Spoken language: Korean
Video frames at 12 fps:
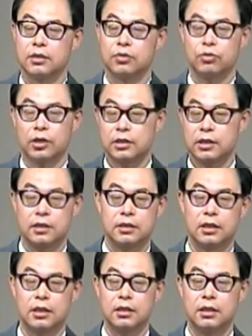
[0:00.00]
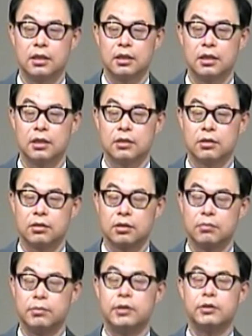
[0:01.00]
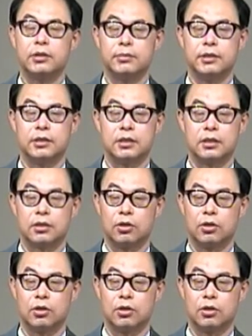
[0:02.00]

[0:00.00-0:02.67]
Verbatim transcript: 두 가지가 있는데 성경을 미러 이미지,